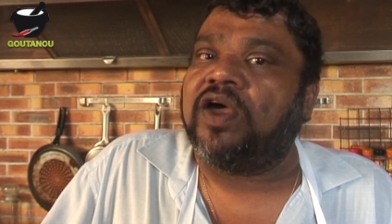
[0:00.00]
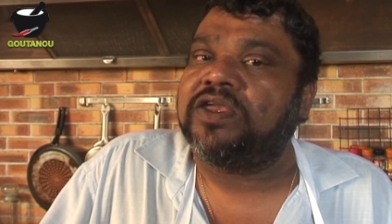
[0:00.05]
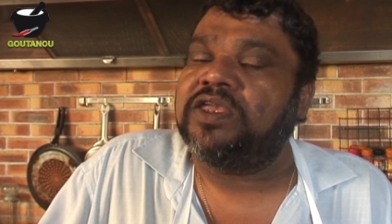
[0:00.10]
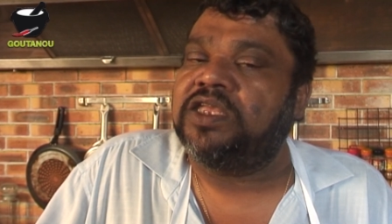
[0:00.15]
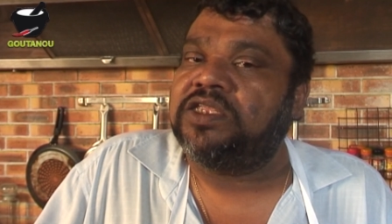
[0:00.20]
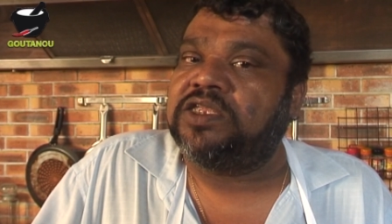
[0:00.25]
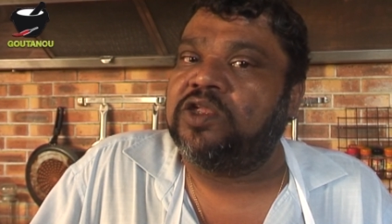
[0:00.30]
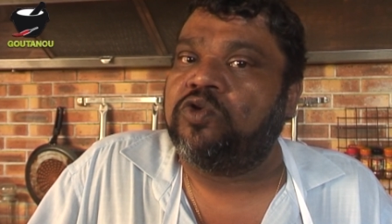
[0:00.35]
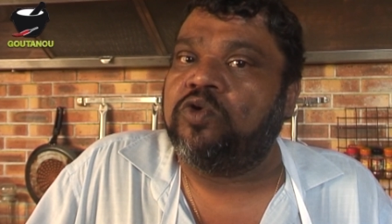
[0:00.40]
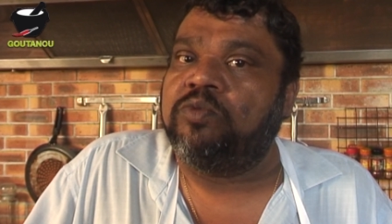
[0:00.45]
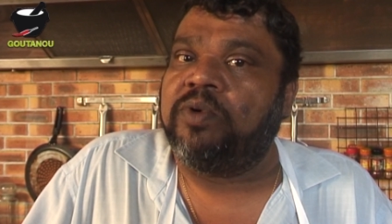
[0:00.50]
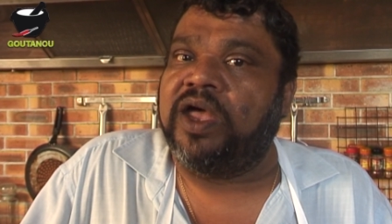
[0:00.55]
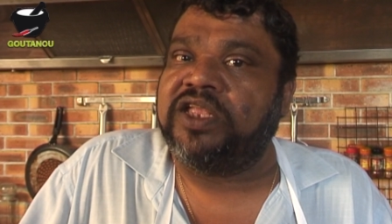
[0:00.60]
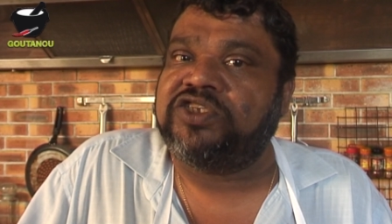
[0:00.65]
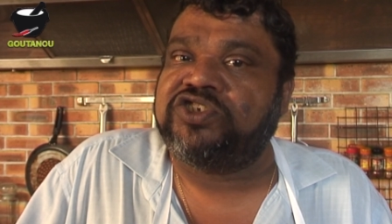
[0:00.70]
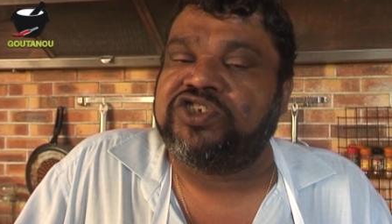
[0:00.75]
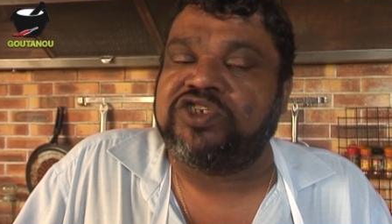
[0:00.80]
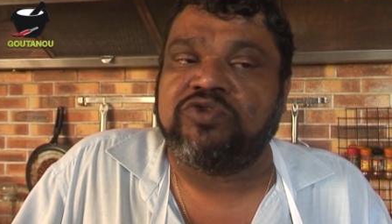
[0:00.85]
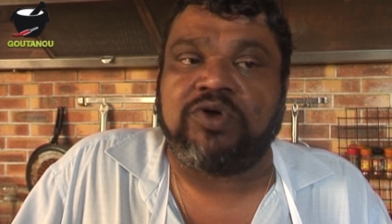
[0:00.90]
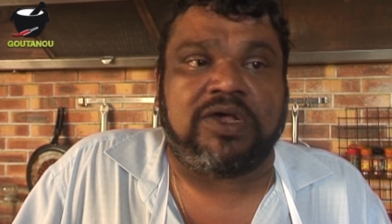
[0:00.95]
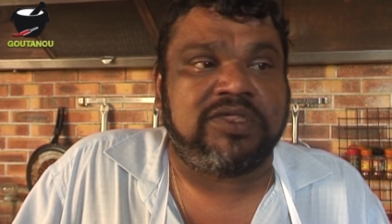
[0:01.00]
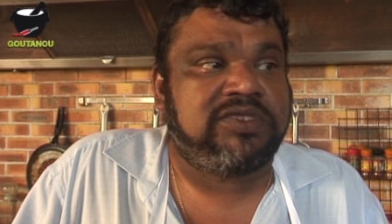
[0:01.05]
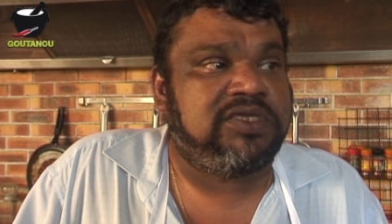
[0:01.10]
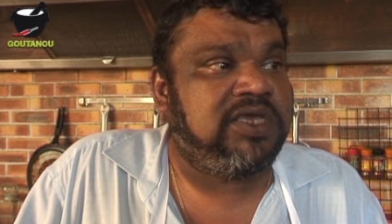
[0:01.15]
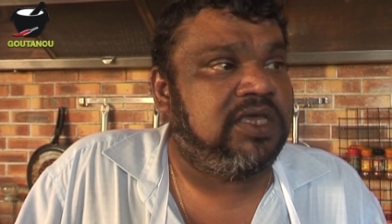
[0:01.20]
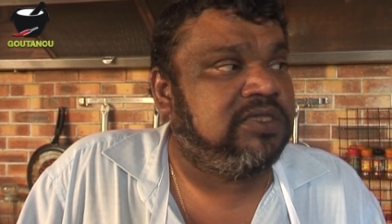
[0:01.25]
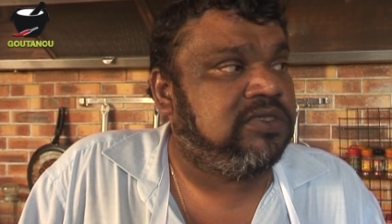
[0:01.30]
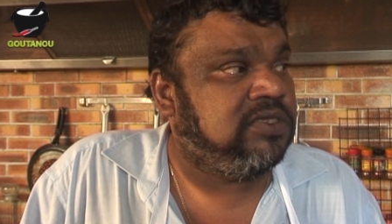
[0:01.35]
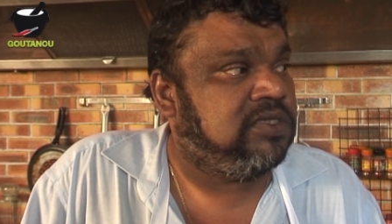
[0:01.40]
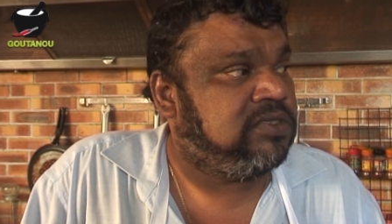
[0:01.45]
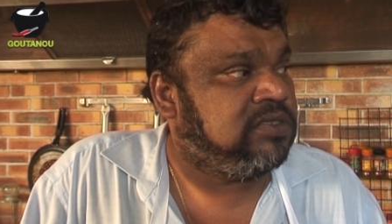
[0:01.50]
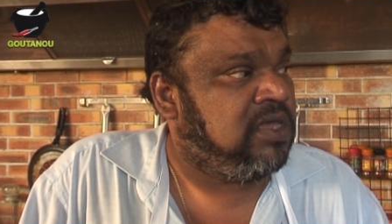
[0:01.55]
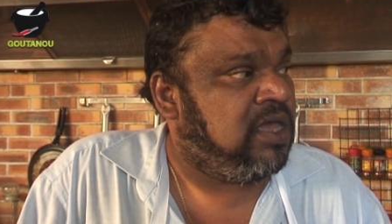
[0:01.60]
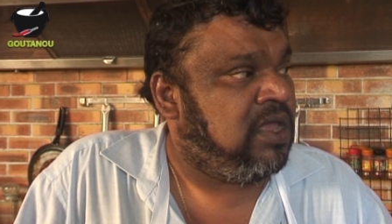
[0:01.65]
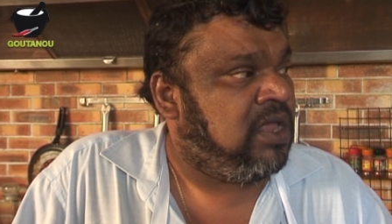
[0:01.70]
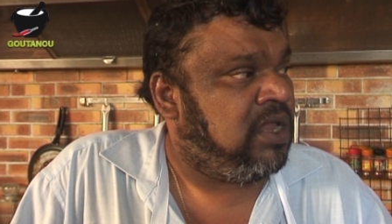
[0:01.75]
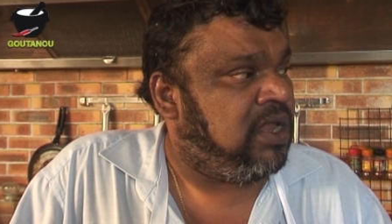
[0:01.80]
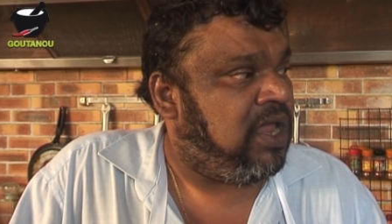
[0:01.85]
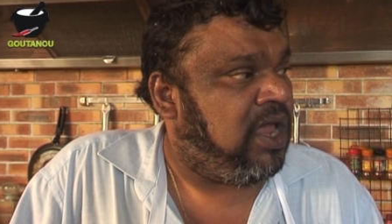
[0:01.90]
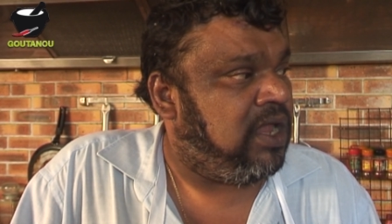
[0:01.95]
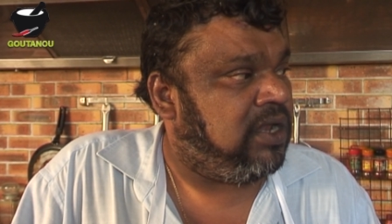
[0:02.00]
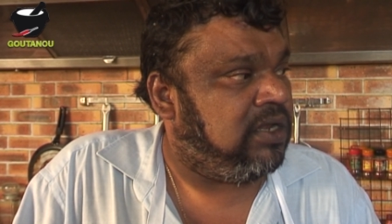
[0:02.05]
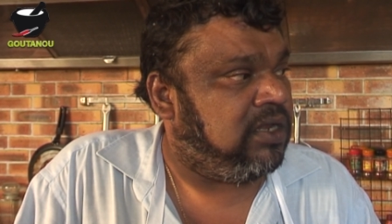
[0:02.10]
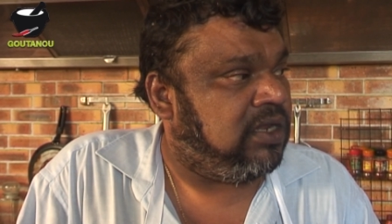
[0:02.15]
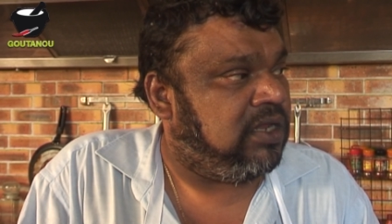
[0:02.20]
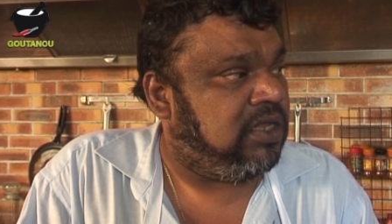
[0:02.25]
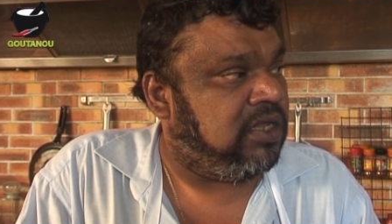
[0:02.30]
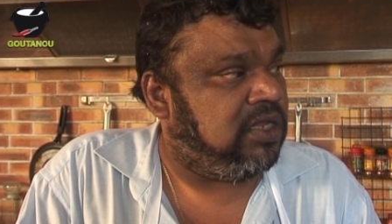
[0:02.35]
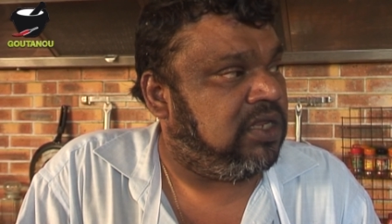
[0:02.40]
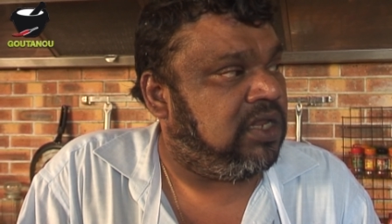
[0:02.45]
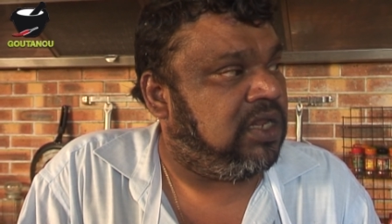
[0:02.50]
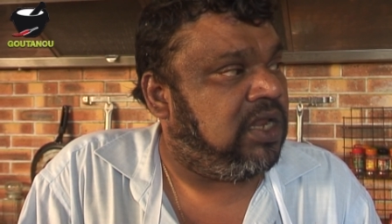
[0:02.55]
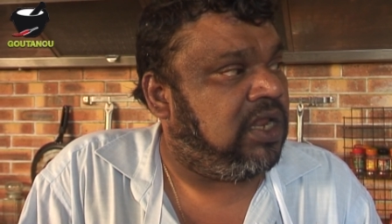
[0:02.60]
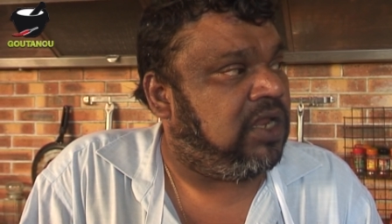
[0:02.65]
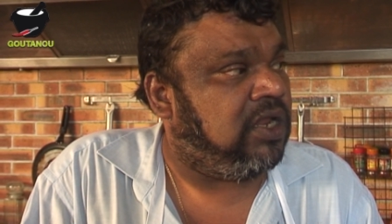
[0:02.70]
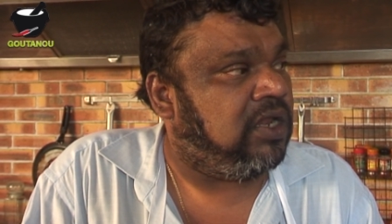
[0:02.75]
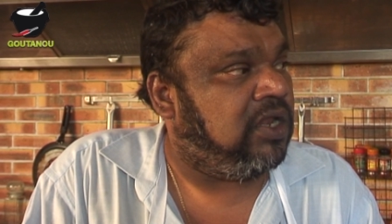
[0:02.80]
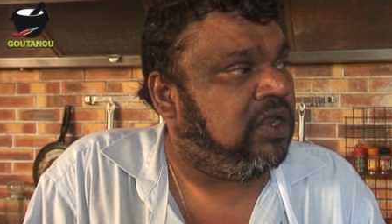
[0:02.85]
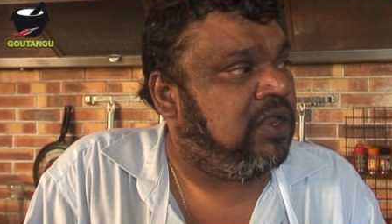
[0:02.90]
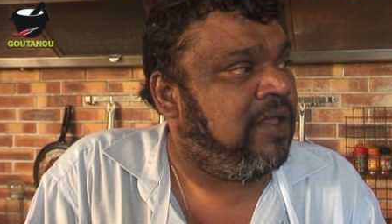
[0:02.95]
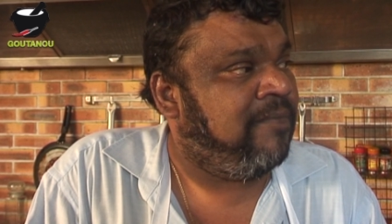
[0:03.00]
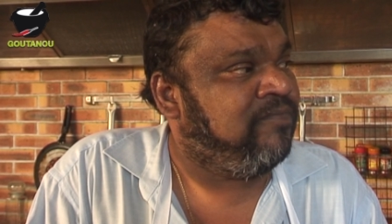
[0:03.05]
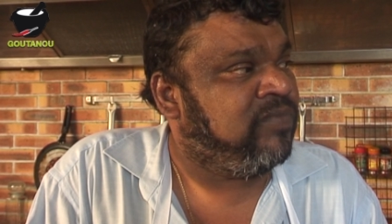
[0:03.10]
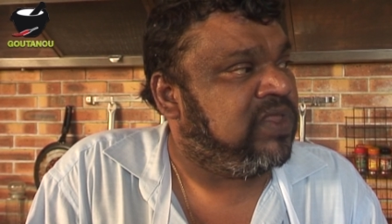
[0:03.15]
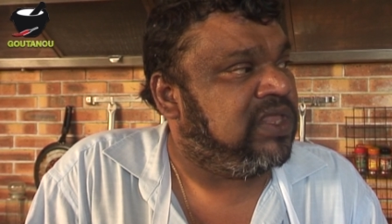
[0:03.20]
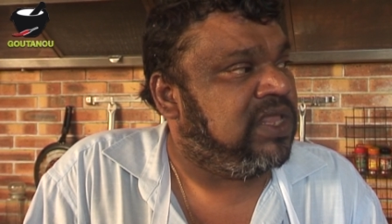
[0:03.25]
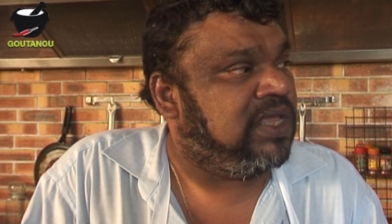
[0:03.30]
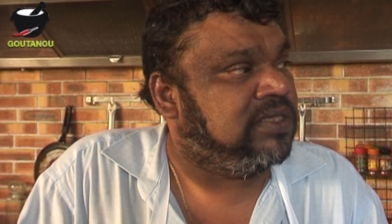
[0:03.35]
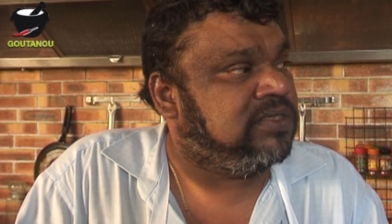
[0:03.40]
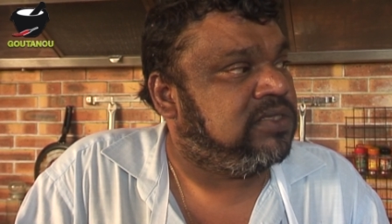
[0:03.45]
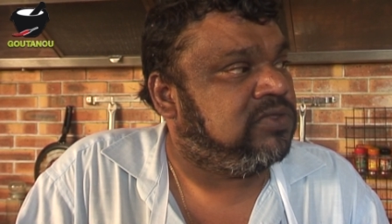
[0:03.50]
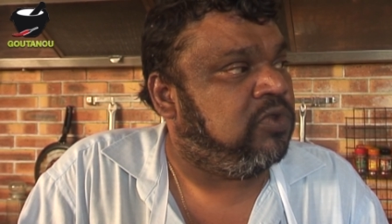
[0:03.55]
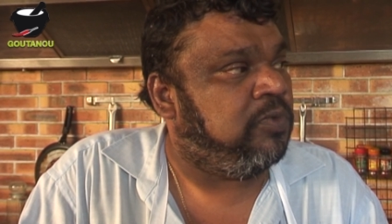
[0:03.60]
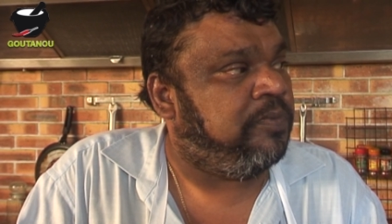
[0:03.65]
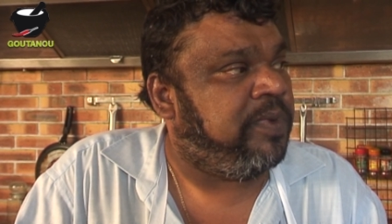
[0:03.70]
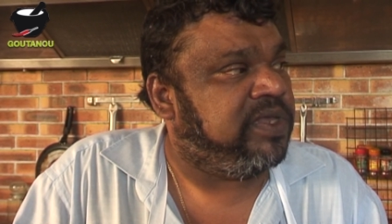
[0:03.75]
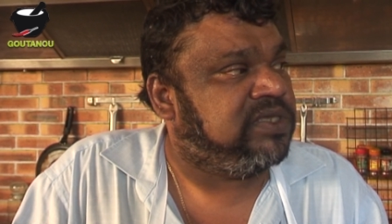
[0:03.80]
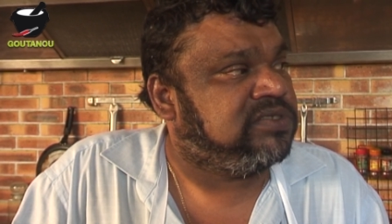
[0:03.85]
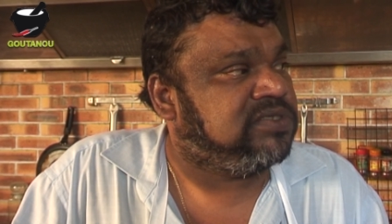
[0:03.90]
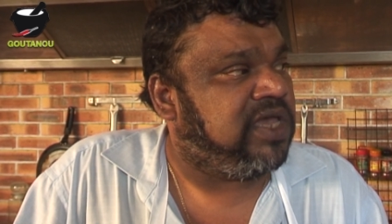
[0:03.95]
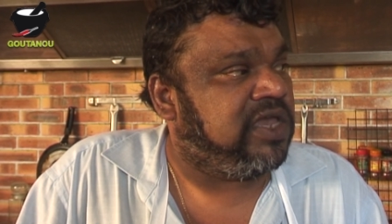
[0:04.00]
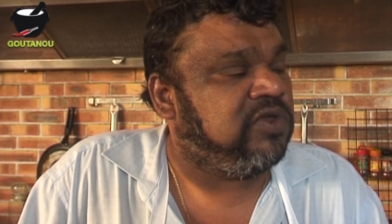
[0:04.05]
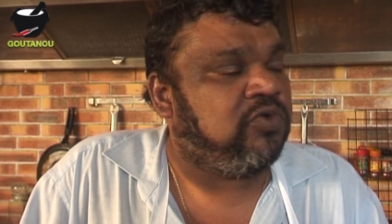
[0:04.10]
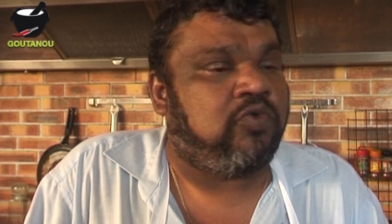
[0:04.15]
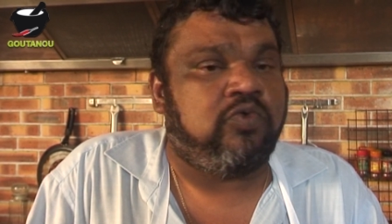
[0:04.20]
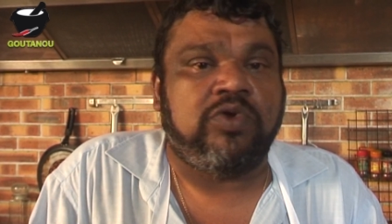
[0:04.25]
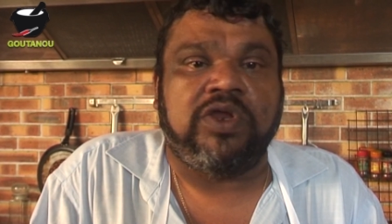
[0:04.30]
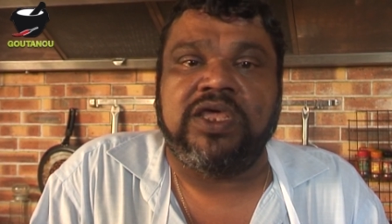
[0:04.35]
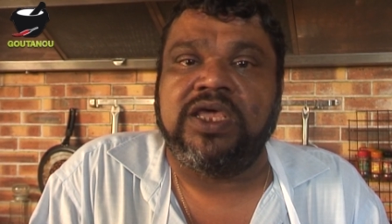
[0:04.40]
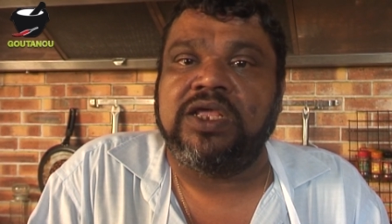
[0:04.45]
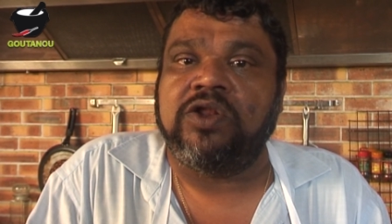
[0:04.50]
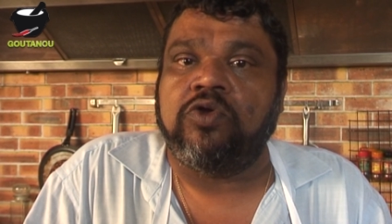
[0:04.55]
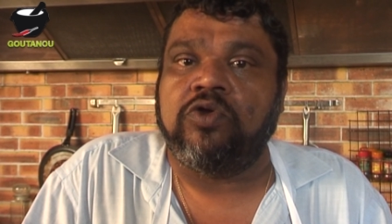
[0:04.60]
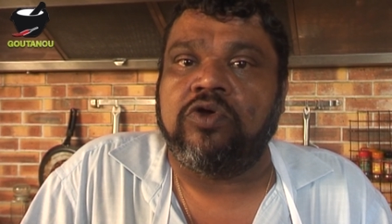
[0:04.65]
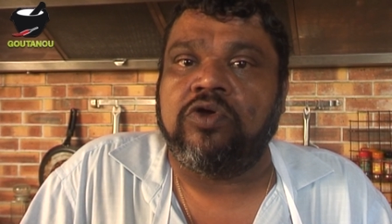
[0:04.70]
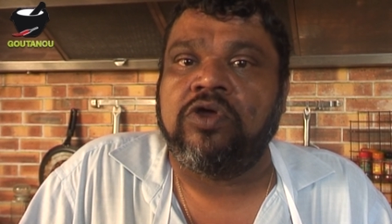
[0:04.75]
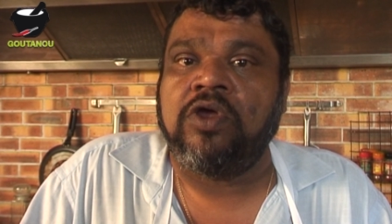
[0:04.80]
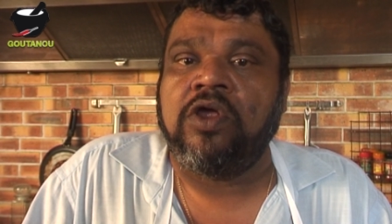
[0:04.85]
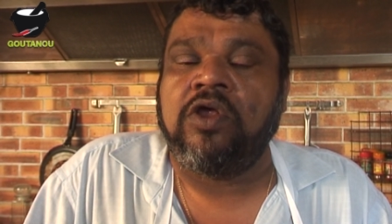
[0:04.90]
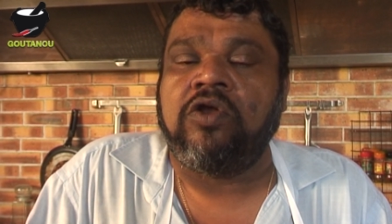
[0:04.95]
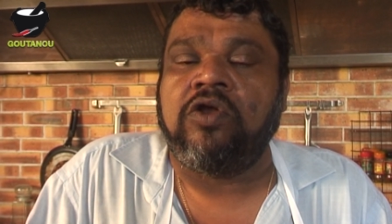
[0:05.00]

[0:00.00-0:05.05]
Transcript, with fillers: variétés de bread chinoises qui existent. Hein, il existe le petsai roulé, le,